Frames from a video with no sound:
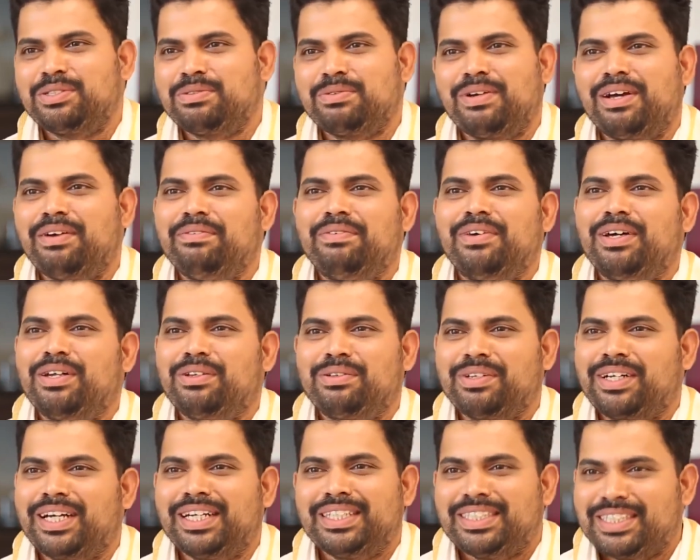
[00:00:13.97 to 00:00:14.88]

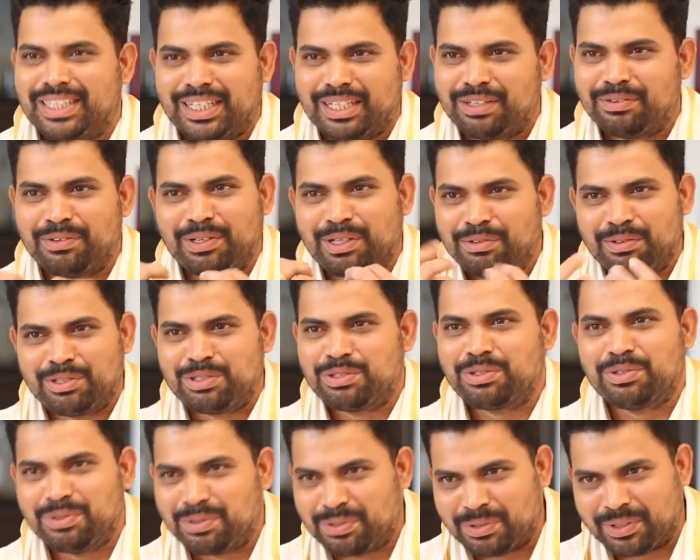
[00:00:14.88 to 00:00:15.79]
స్వామివారితో ఖచ్చితంగా
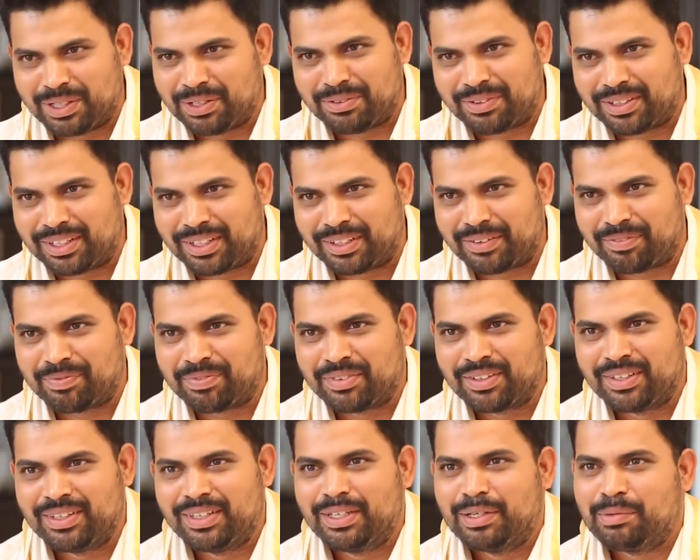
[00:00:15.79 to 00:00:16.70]
విన్నవించుకుంటూనే ఉంటారు
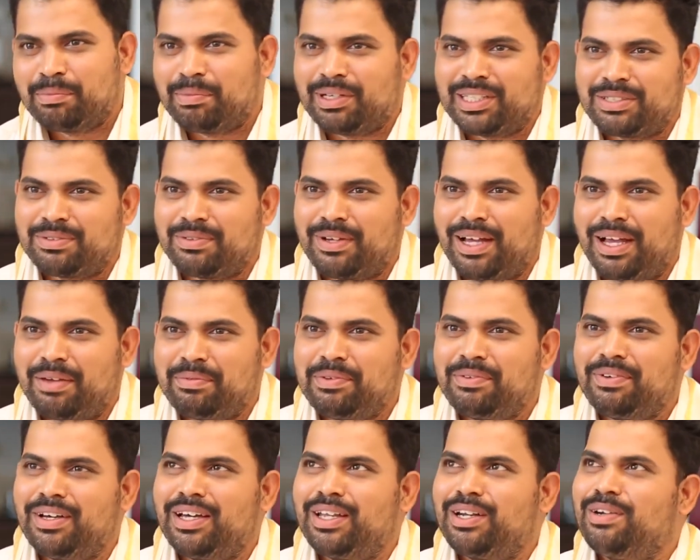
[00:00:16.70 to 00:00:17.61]
ప్లస్
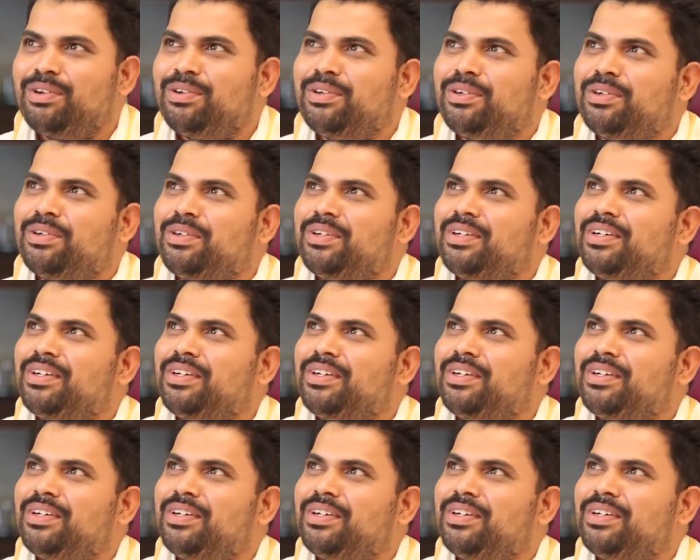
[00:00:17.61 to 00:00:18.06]
స్వామివారిలో